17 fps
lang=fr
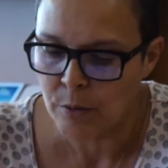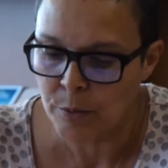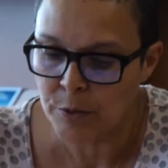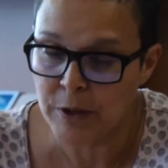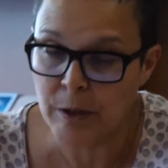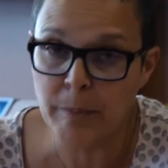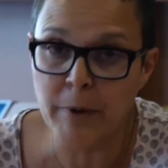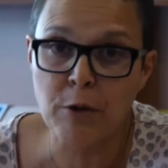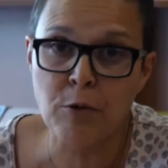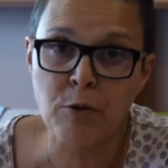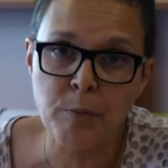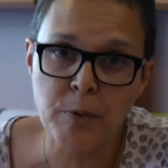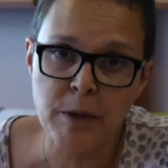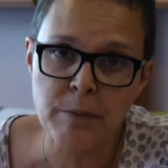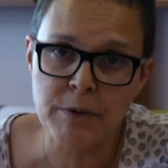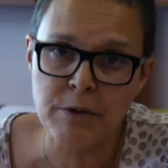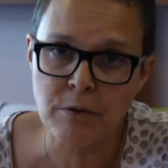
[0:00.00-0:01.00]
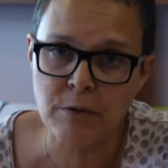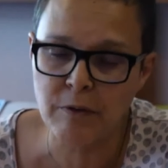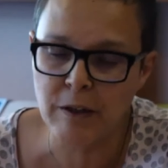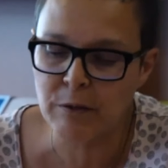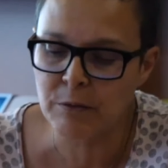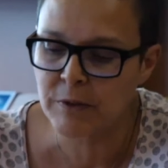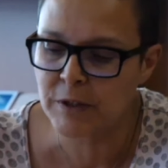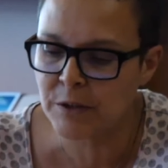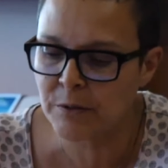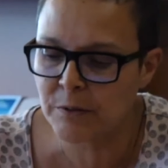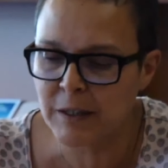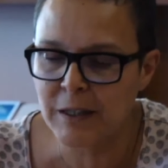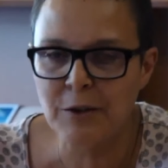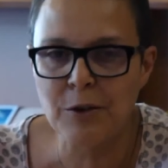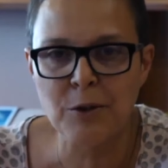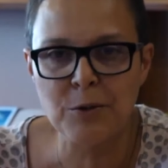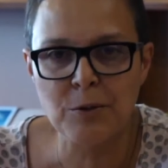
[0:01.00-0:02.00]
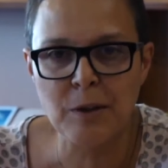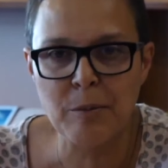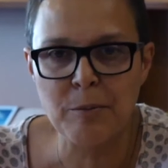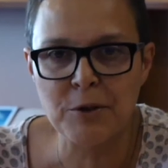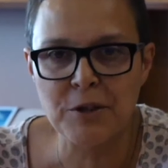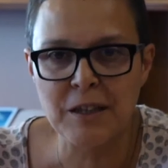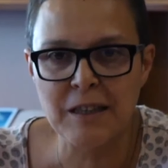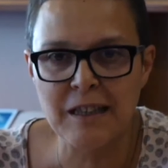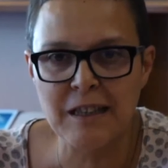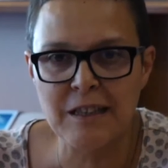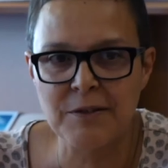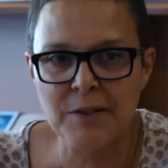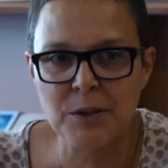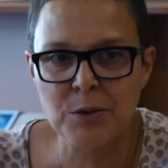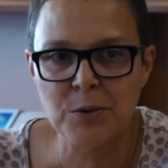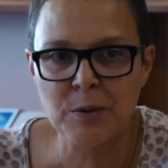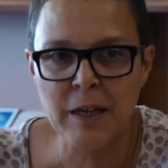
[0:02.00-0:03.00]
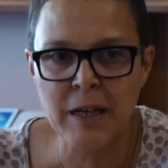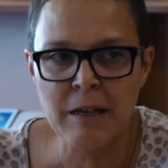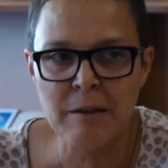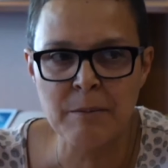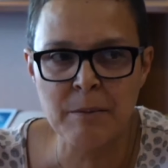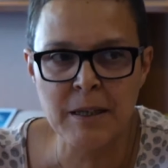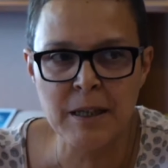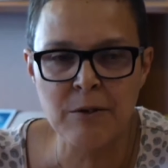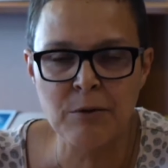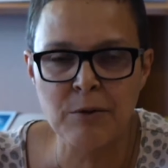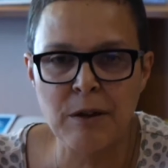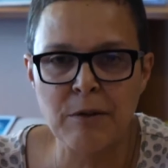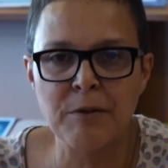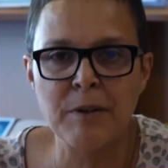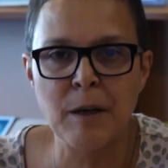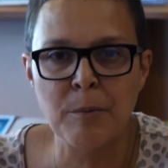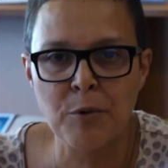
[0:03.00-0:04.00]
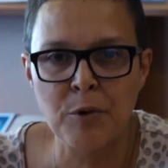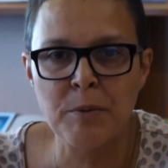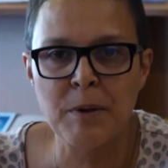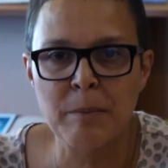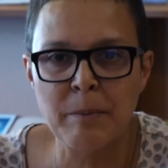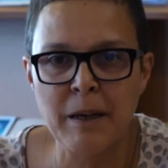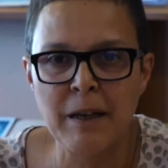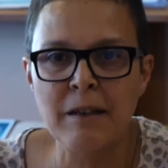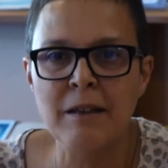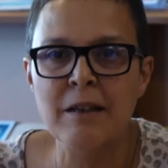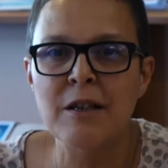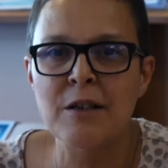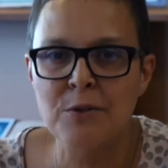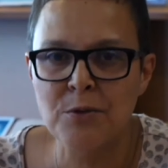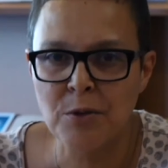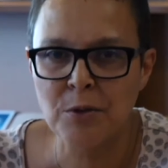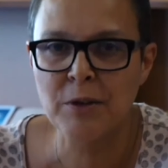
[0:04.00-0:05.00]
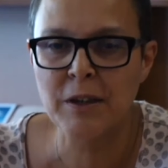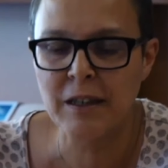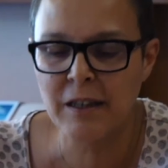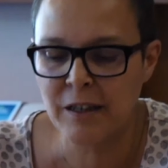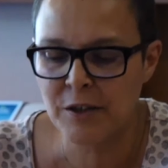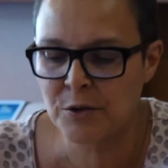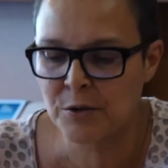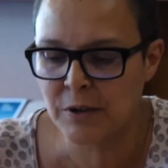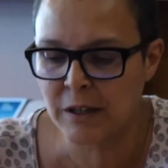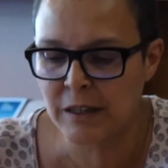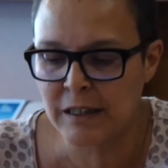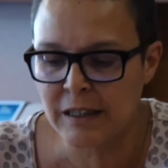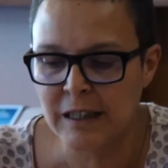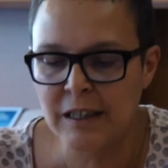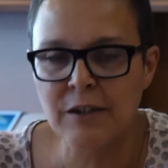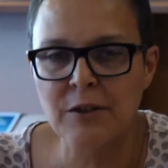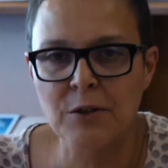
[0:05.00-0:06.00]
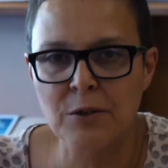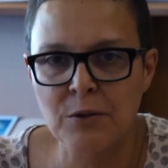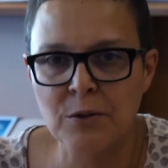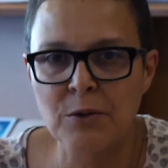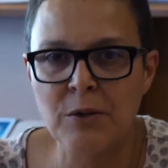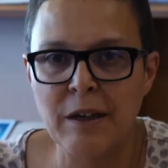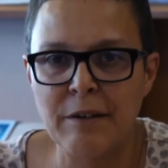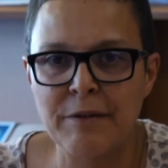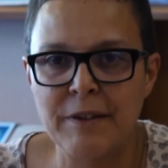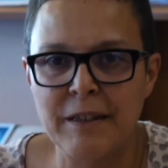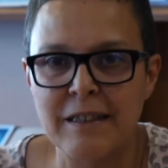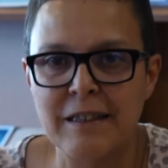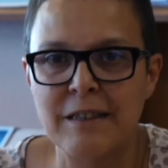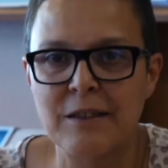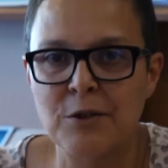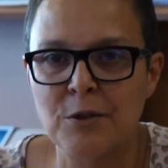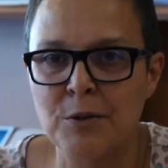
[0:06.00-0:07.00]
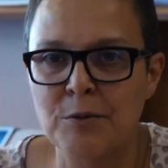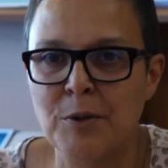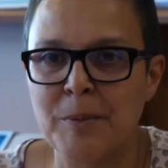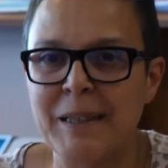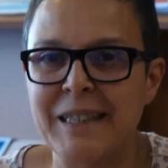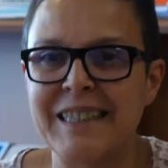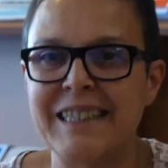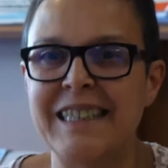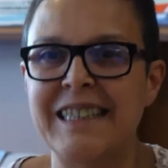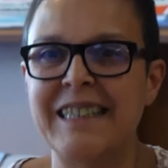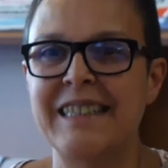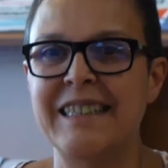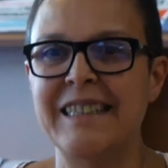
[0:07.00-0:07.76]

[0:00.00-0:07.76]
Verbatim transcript: peut-être pas complet, qu'on va continuer lors de la prochaine classe virtuelle, mais on a fait un premier pas sur le cadrage juridique de la FEST. Je vous remercie.